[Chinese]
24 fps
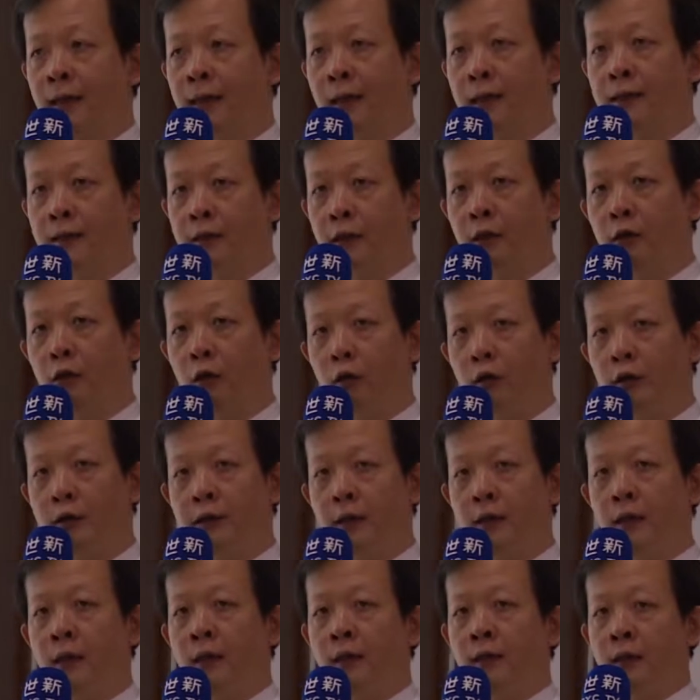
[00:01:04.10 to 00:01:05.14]
可以经由一
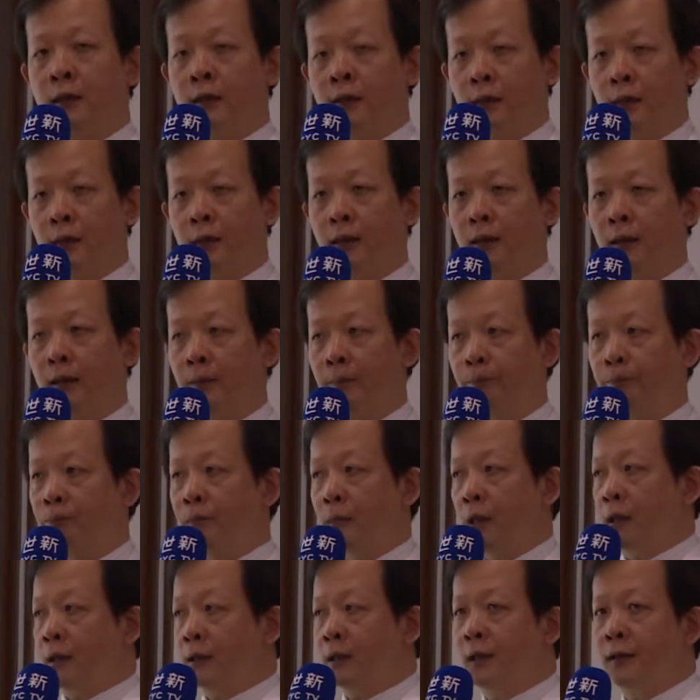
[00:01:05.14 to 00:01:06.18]
些呃
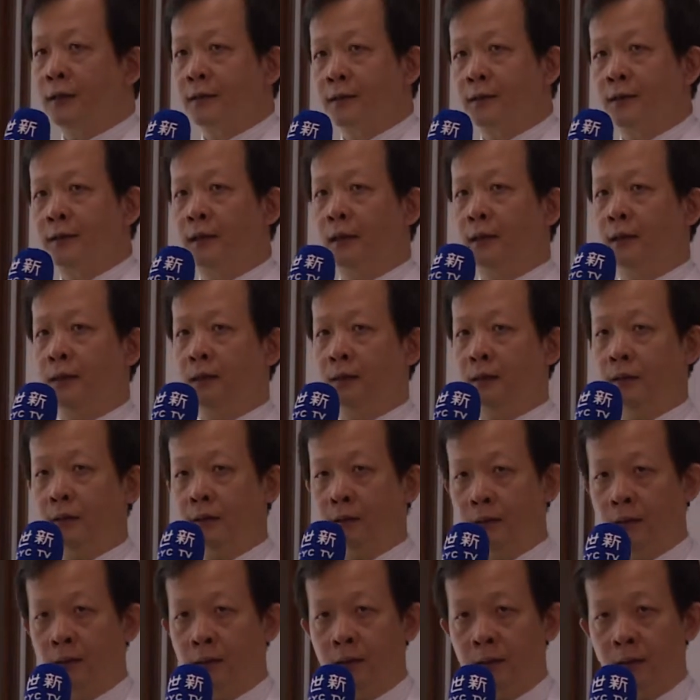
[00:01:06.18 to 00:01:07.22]
测试的
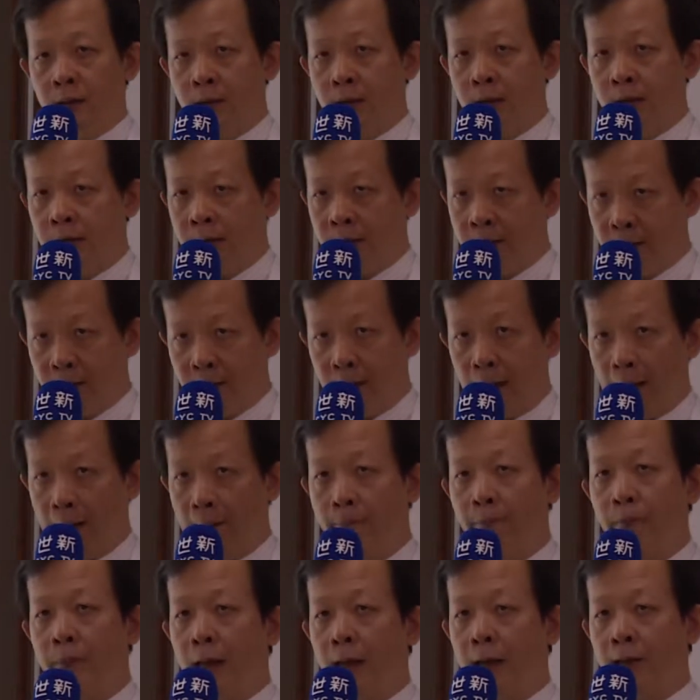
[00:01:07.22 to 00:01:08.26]
治疗
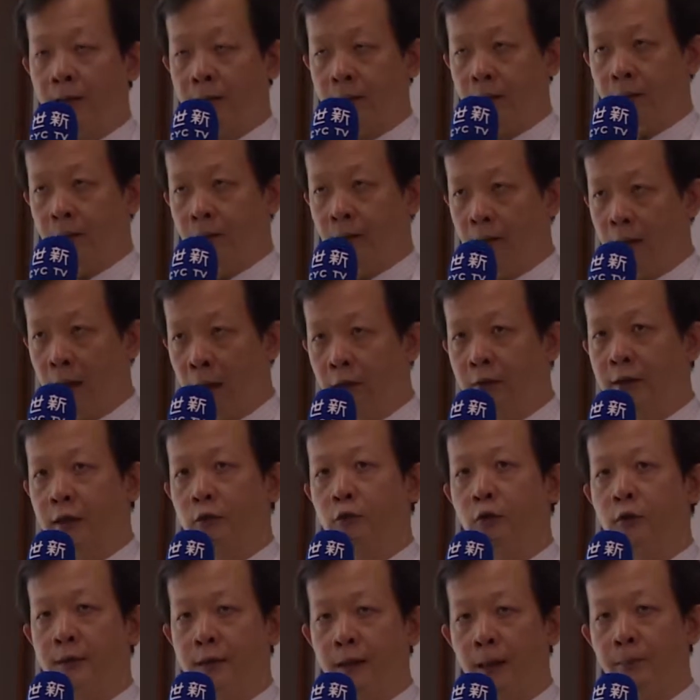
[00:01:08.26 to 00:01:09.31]
来了解
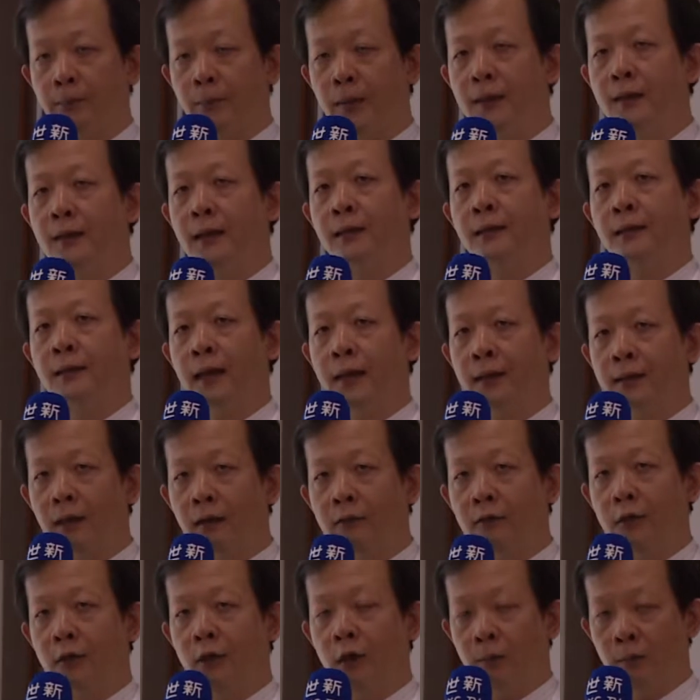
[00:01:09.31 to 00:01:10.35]
说这个病人他
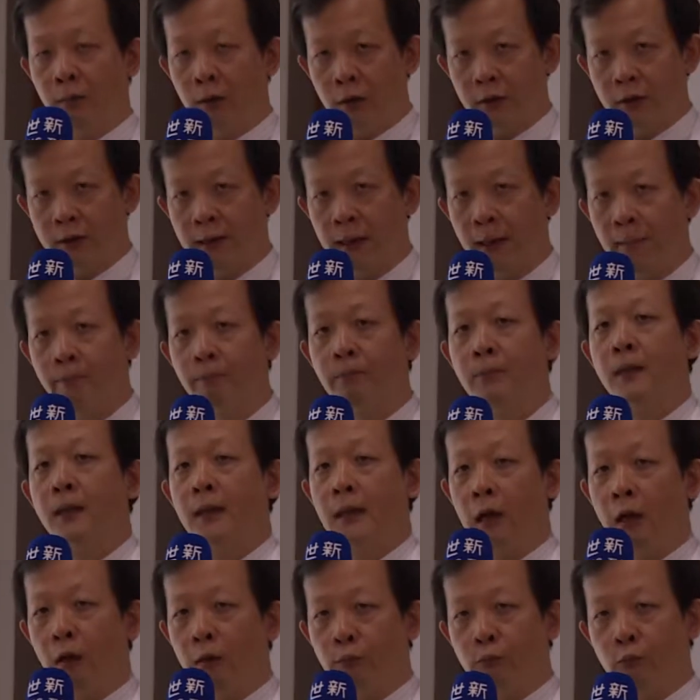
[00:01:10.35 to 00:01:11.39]
到底有没有效。
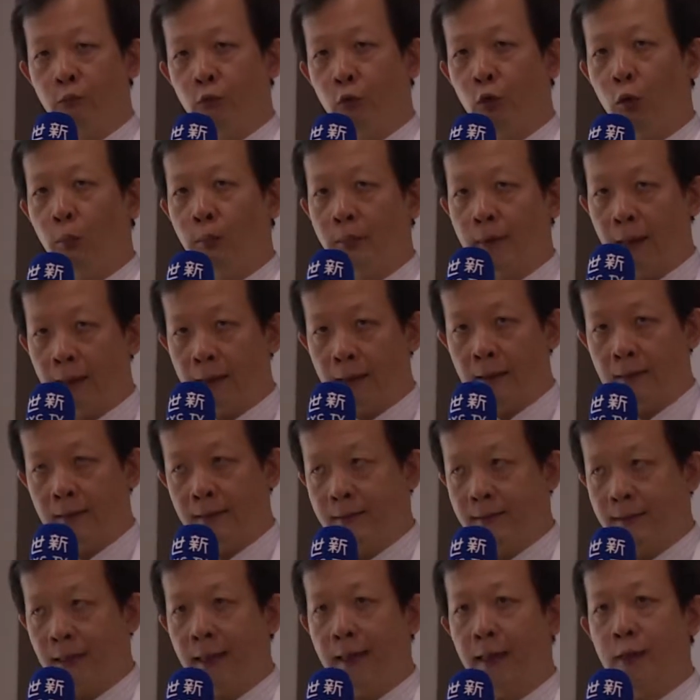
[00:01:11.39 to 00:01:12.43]
然后我们再
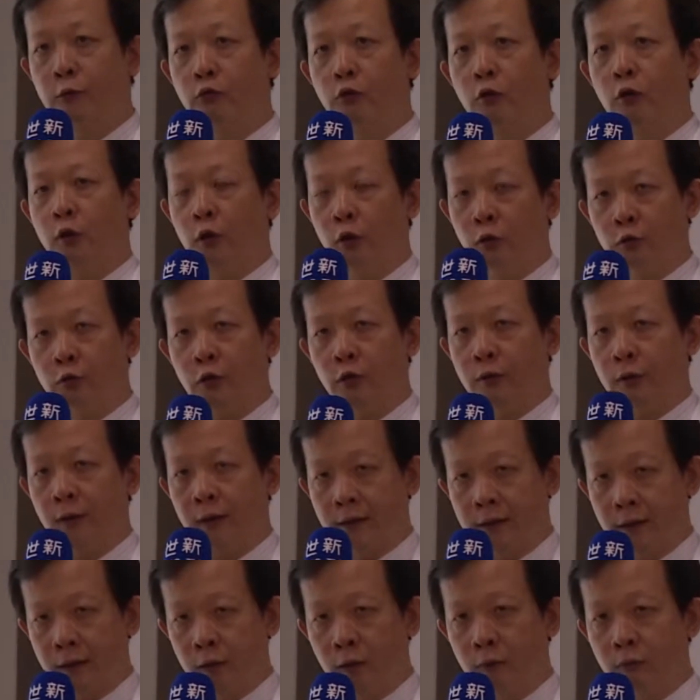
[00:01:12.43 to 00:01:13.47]
再来做永久的
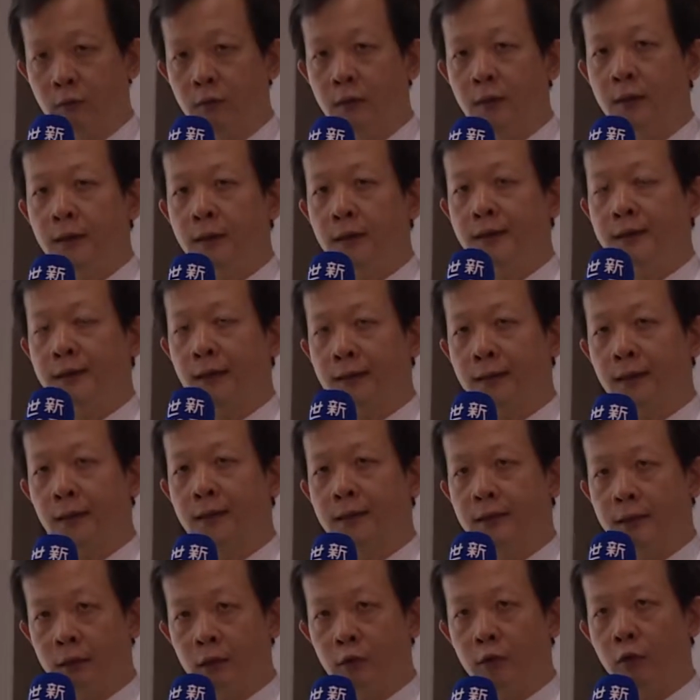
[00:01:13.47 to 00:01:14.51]
植入，那这样的
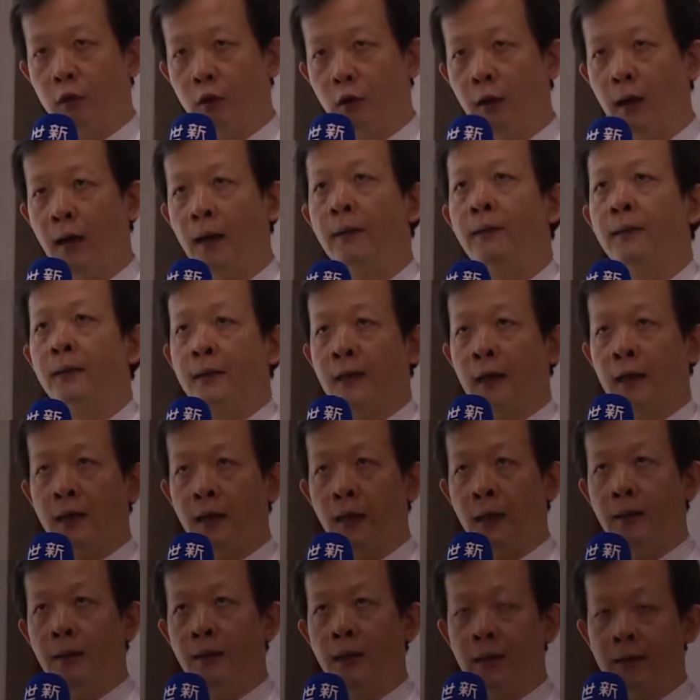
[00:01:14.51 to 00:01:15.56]
植入的话，它
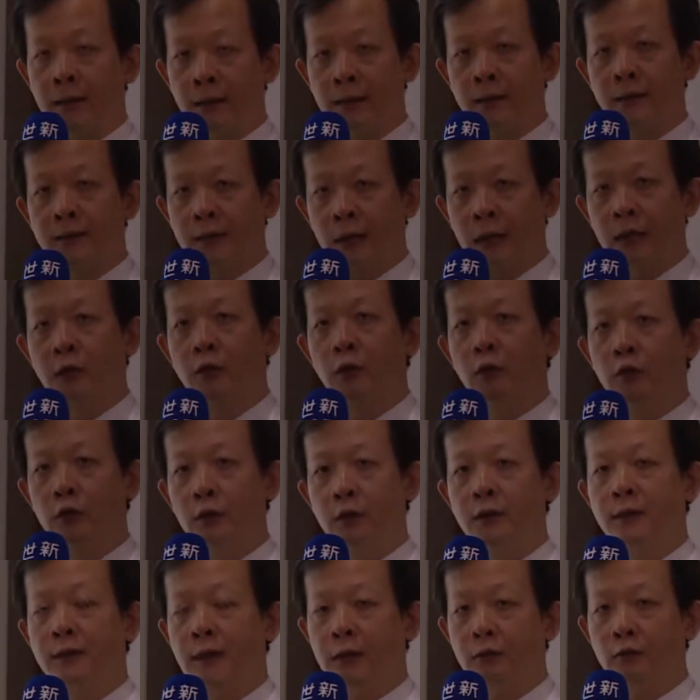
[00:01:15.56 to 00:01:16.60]
可以让它的成功
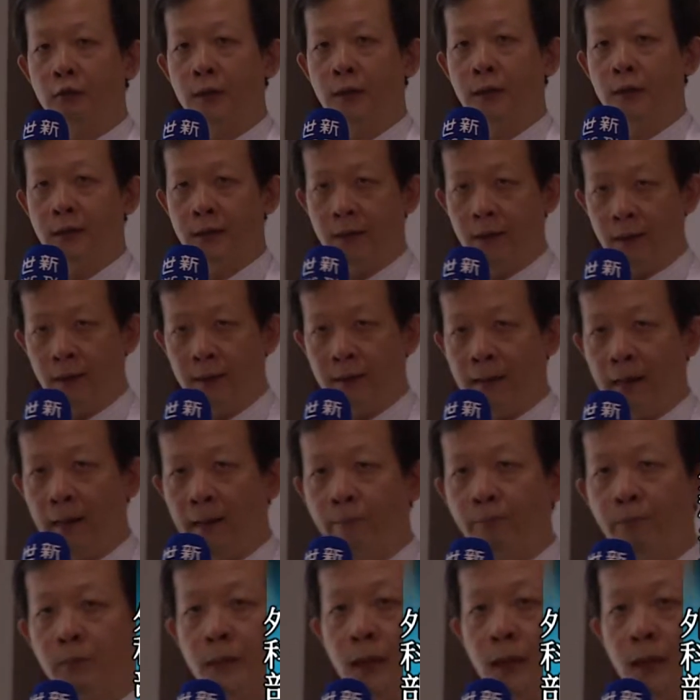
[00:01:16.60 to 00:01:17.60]
率相对的提高。